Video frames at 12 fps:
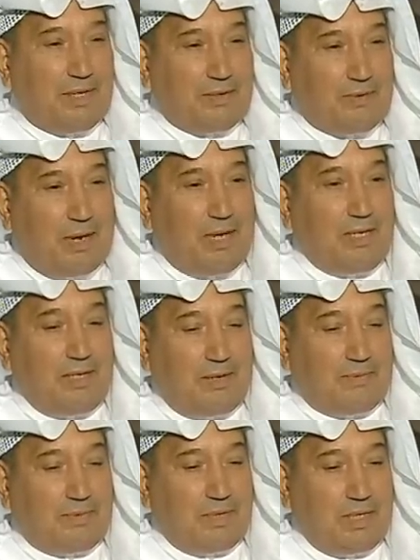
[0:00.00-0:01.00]
يقول هذا
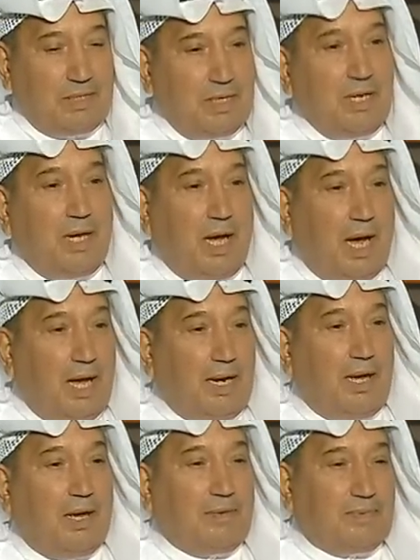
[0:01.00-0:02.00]
النموذج
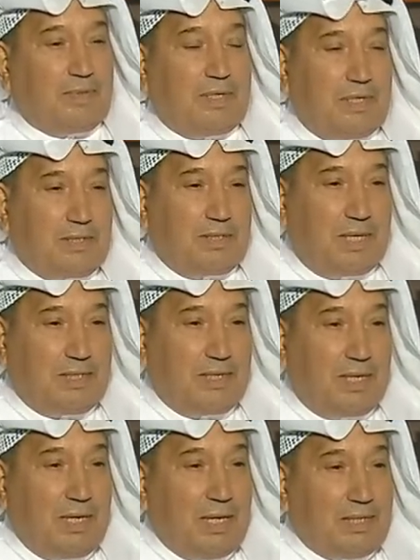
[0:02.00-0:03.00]
انا ارفض
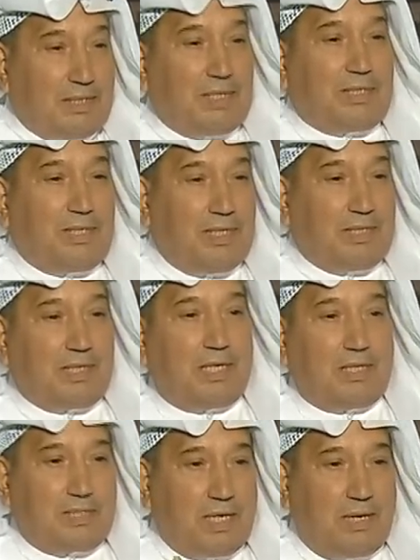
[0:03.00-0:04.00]
تسييس
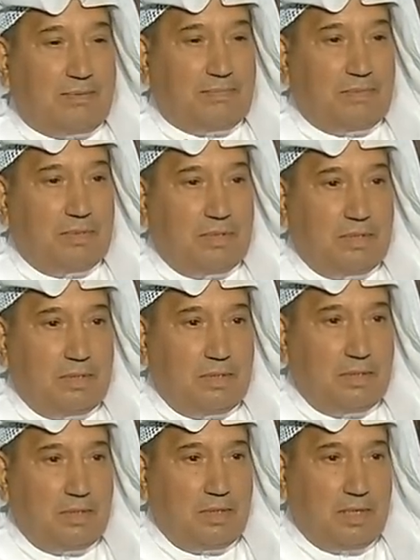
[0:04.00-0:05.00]
الاسلام
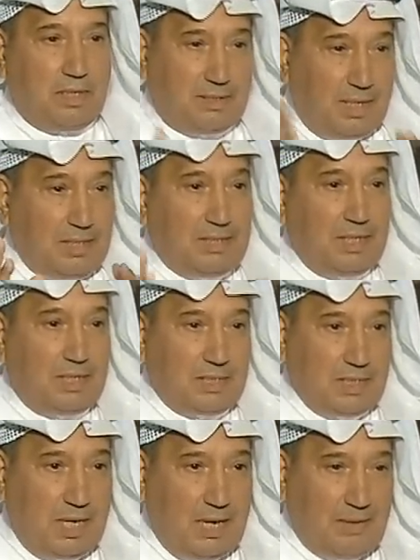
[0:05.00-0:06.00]
زج
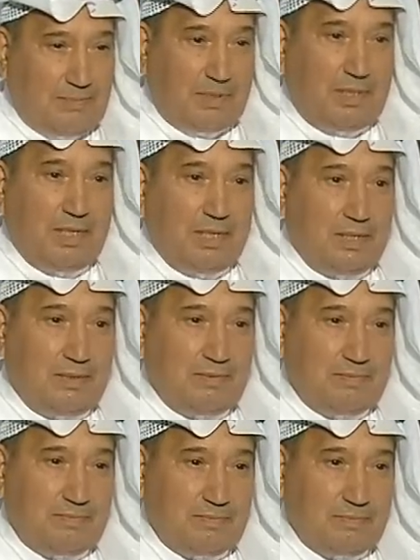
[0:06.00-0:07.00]
الاسلام بالدين
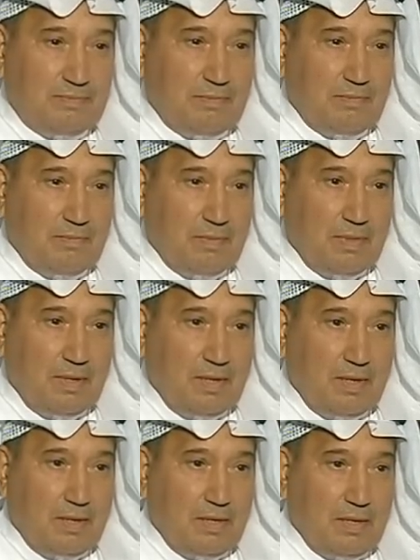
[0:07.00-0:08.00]

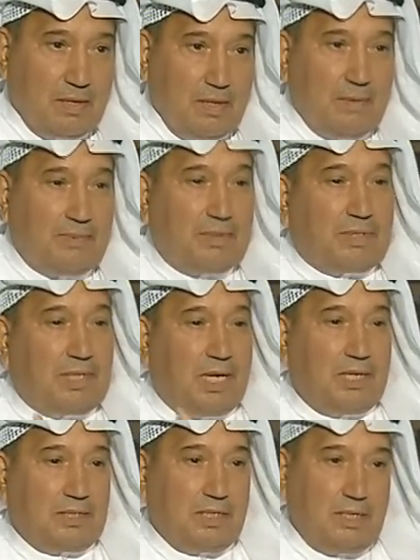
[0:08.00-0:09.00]
بالسياسه
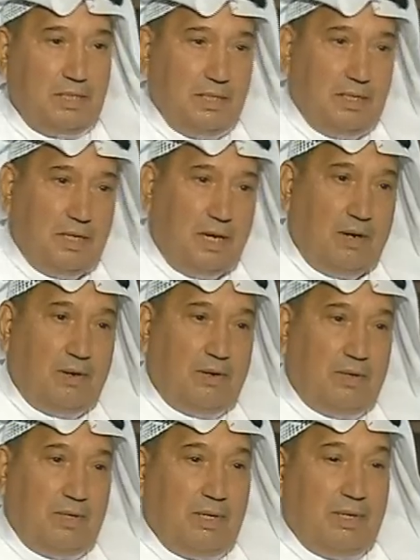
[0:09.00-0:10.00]
بالسياسه
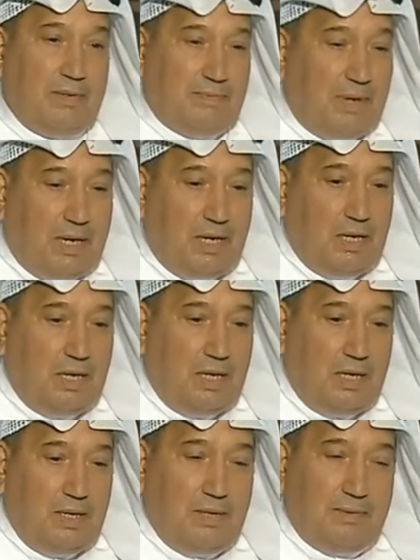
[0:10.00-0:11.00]

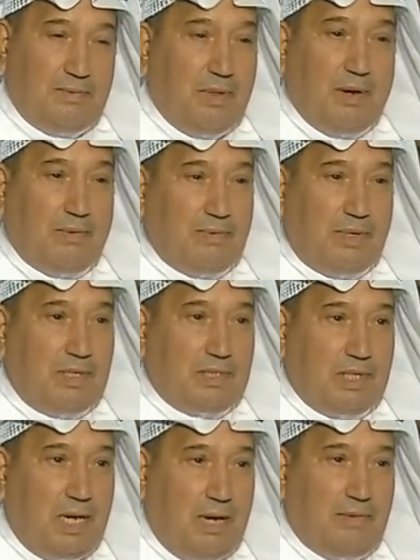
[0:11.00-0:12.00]
فالظلم طيب.
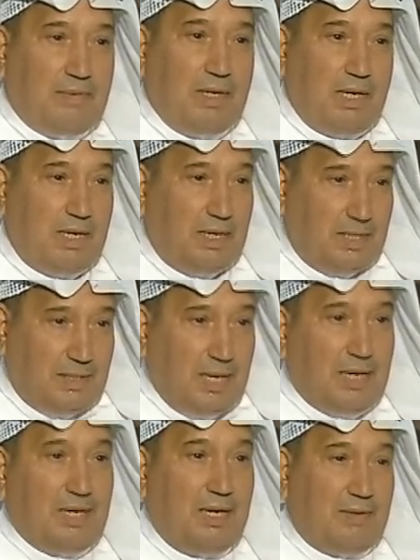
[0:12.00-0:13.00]
الاسلام ان ندخله